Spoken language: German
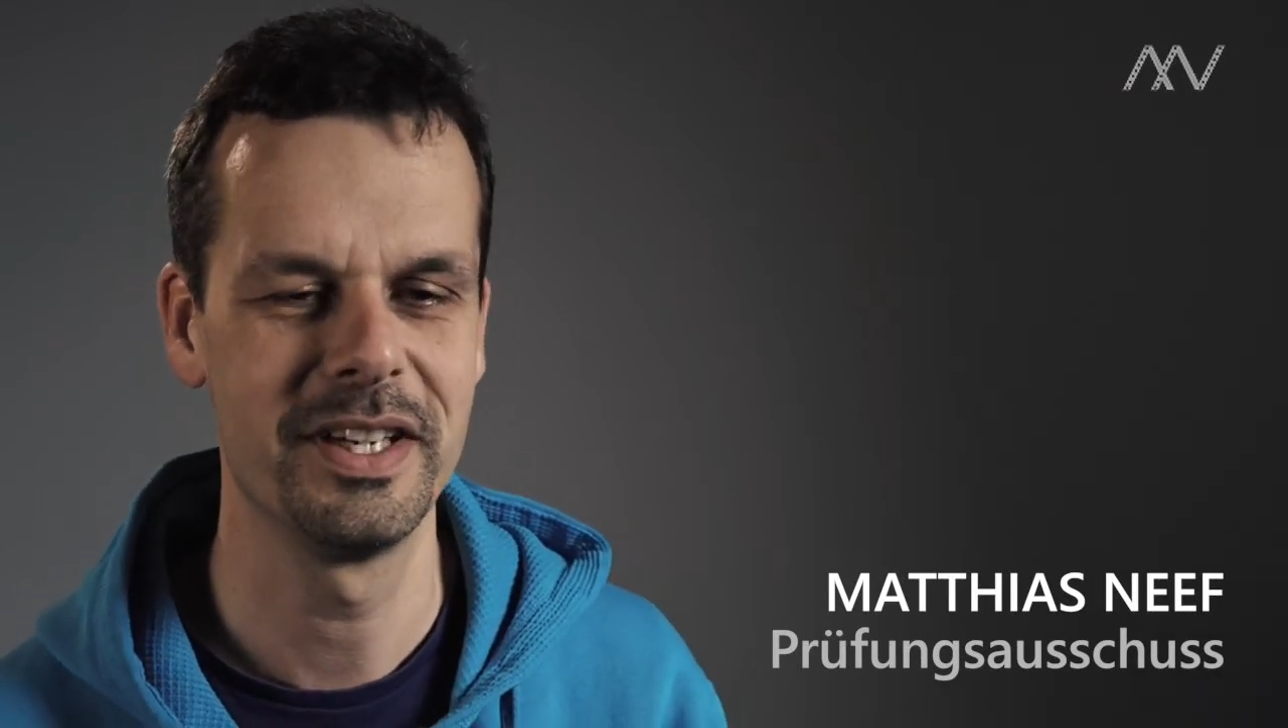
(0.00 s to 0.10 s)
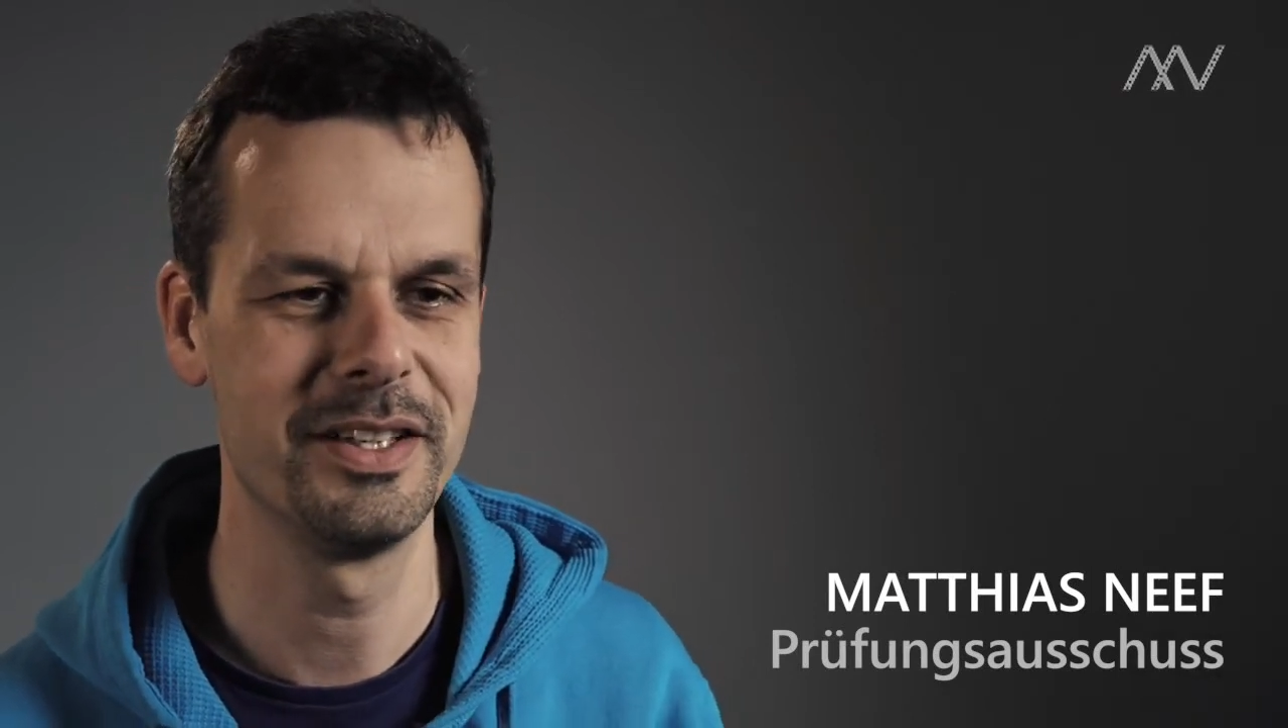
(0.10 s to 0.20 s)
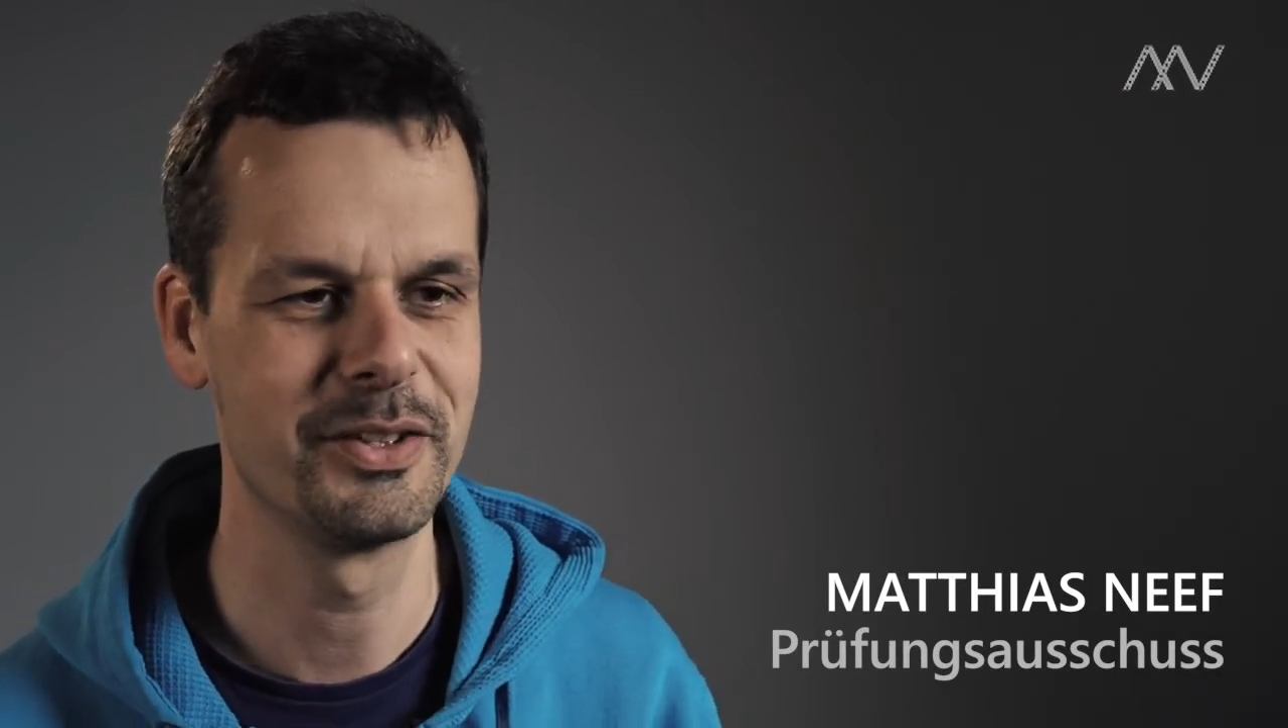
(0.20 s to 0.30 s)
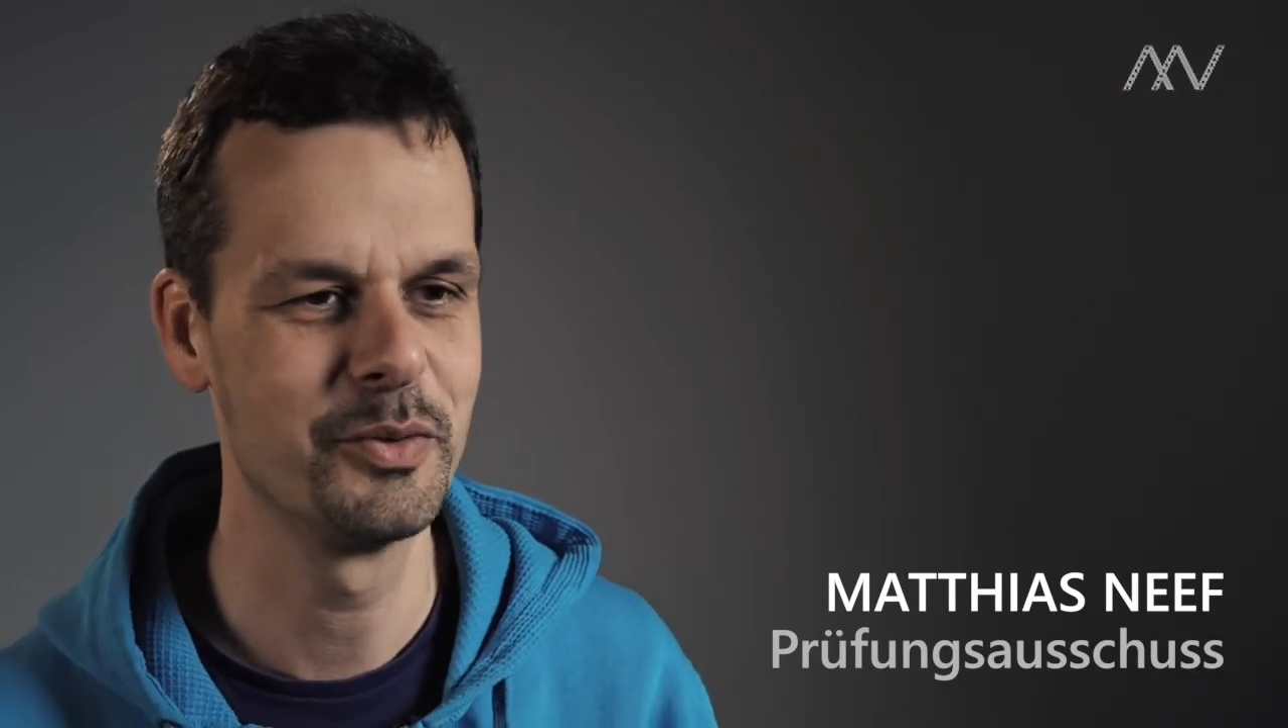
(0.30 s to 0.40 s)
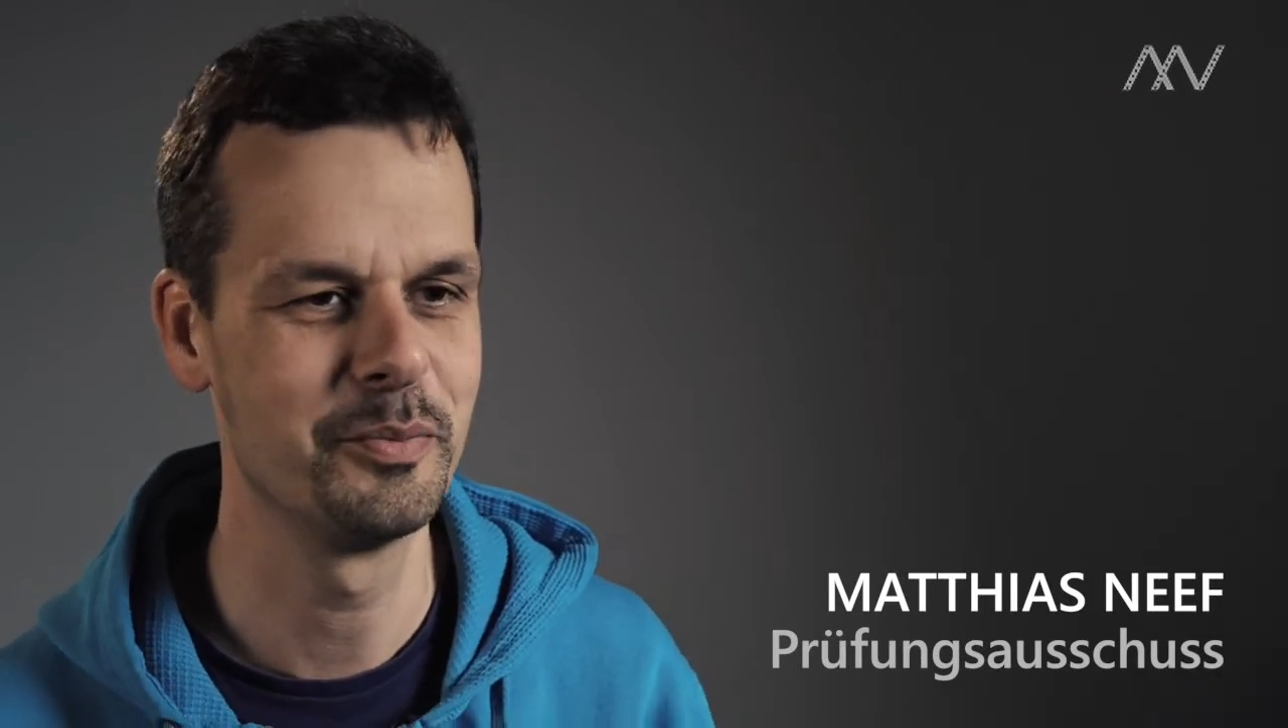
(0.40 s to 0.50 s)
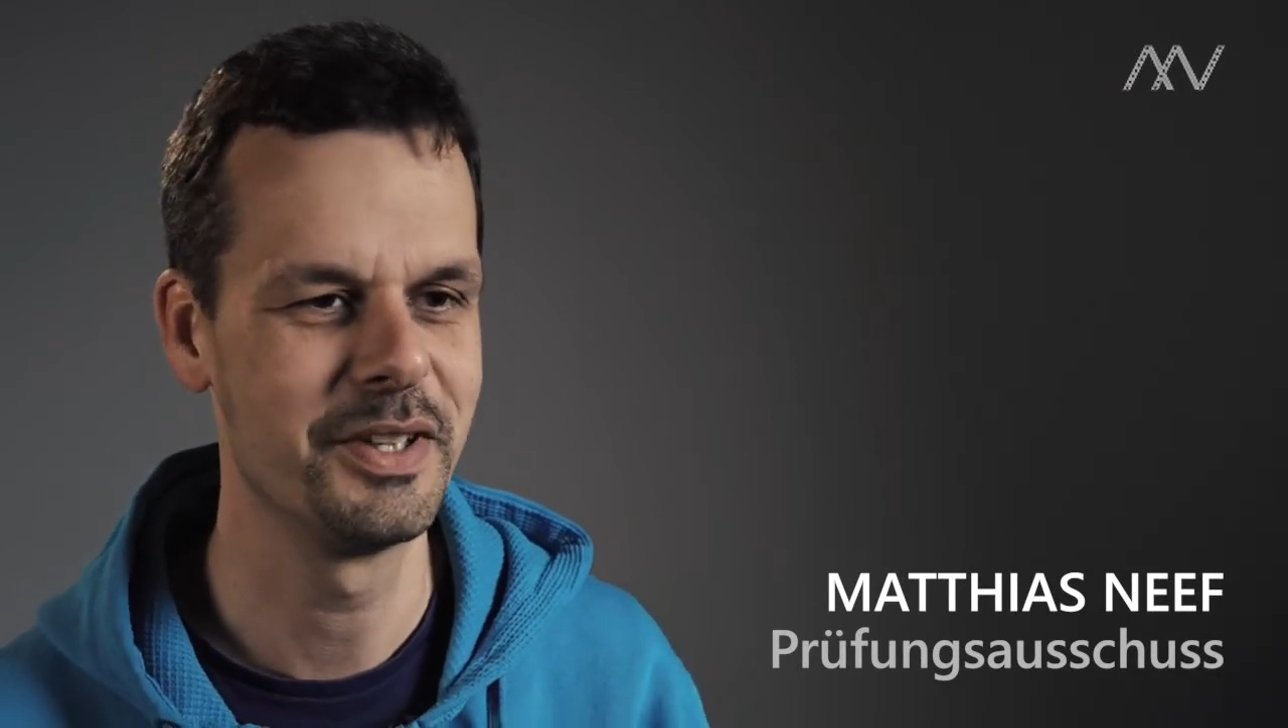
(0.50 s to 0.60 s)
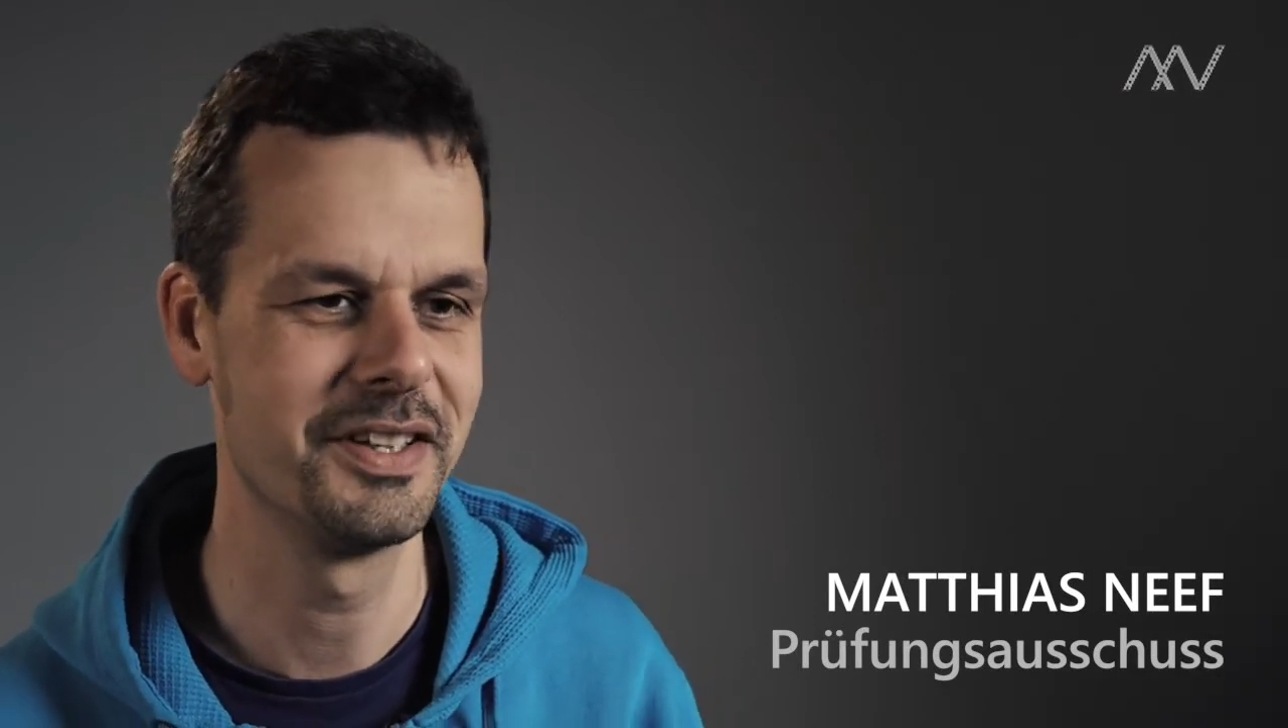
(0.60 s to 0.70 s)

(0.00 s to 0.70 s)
werden die Gruppen